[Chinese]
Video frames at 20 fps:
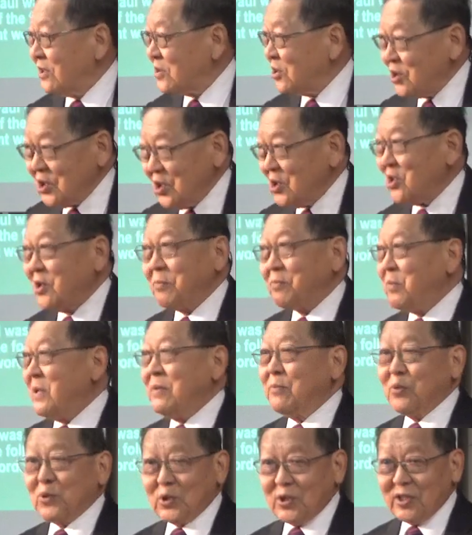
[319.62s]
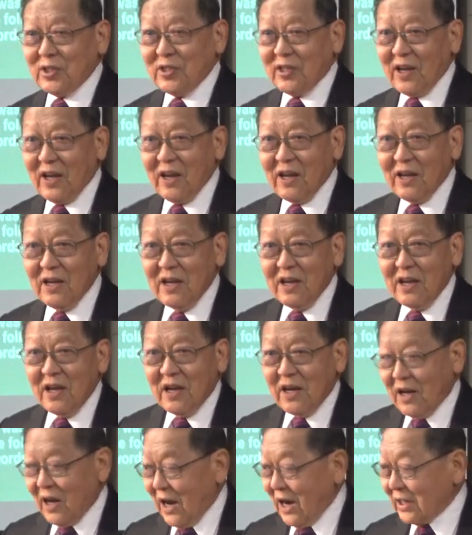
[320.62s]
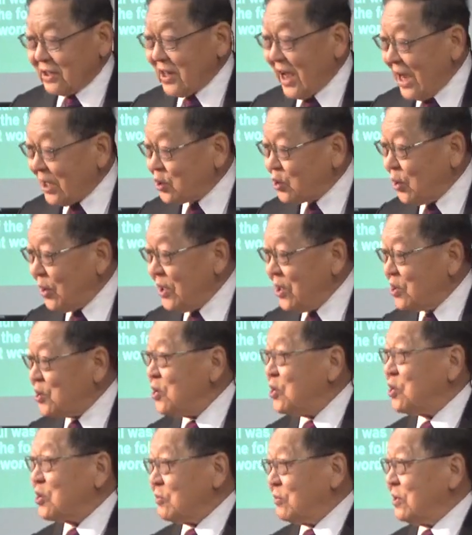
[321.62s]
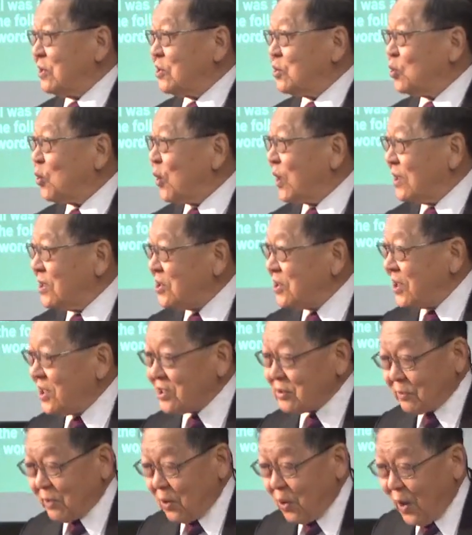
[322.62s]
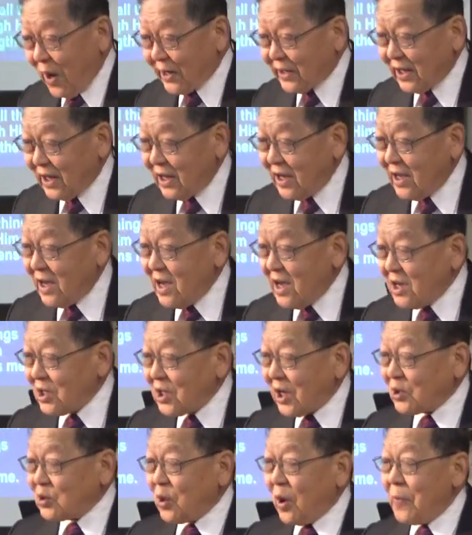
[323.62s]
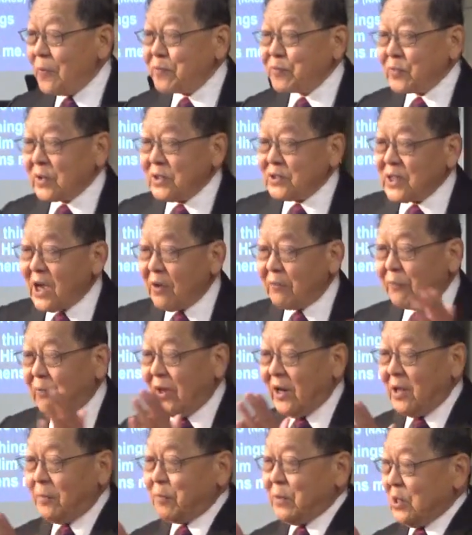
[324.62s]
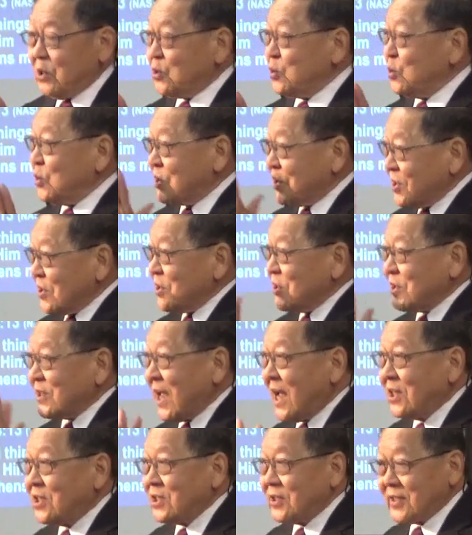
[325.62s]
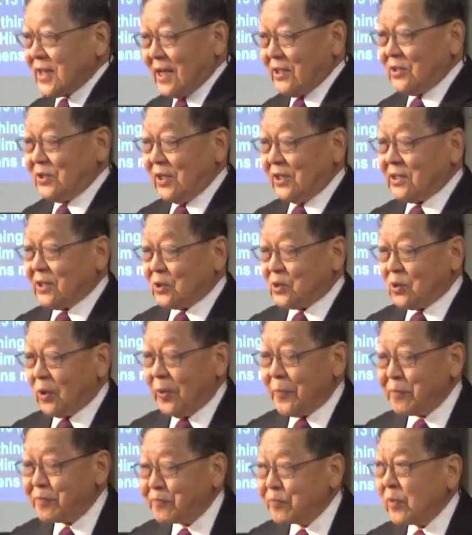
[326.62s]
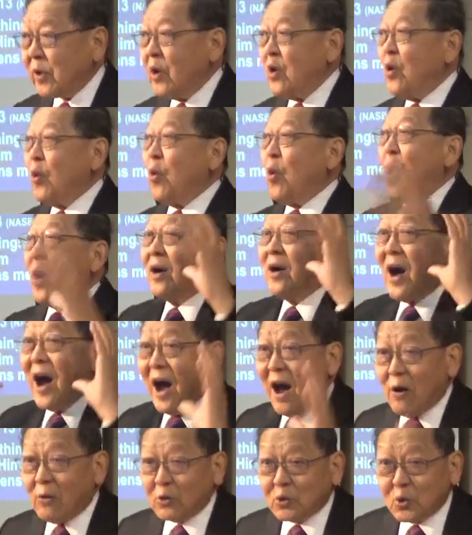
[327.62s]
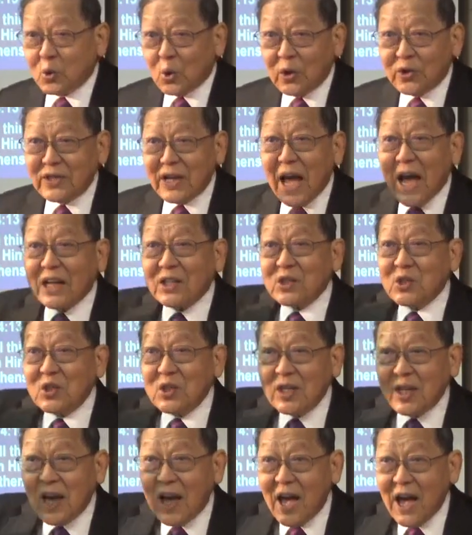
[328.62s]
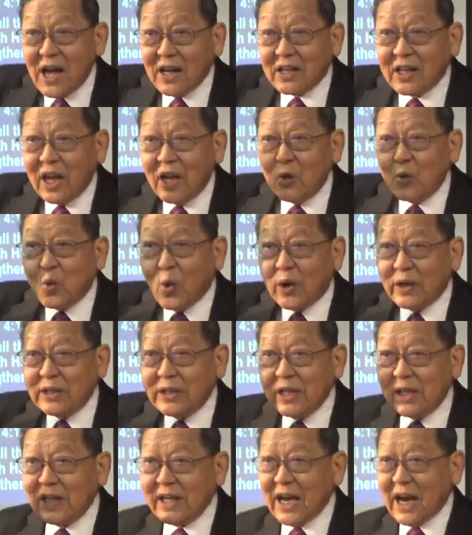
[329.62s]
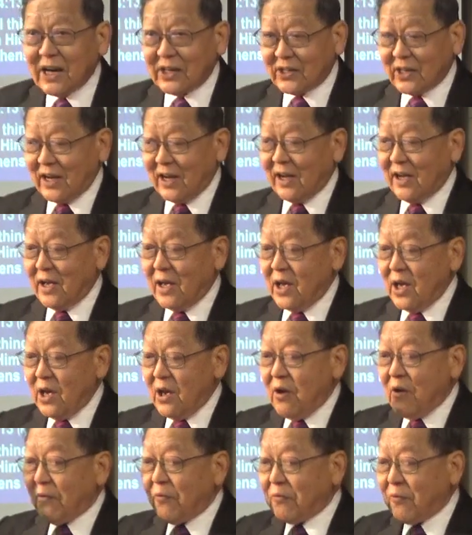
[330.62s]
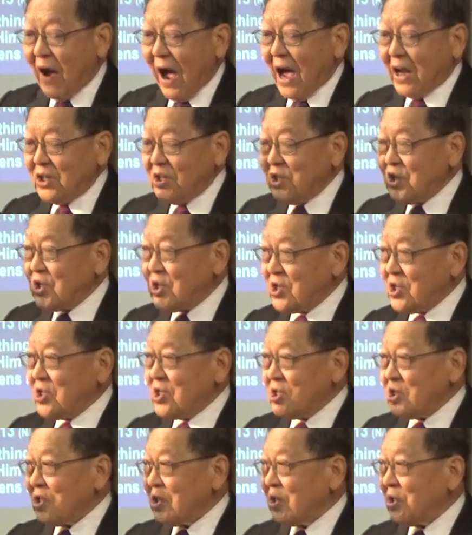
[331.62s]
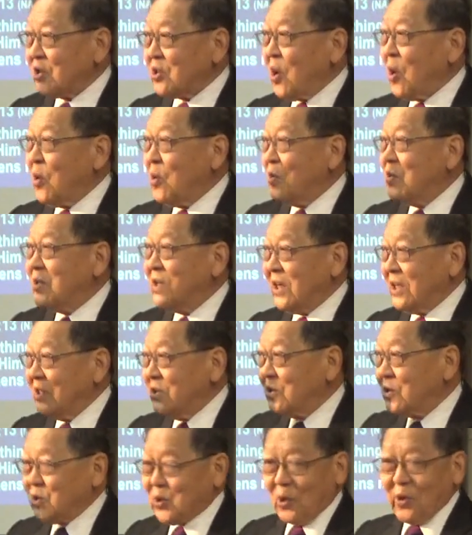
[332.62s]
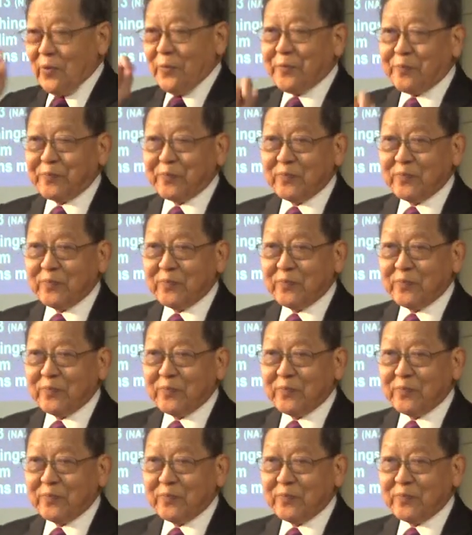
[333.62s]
其实并不是的，啊，他说了一句什，说了一些什么话呢？他说，在菲律比书四章十三节，他说，我靠着那加给我力量的，凡事都能做。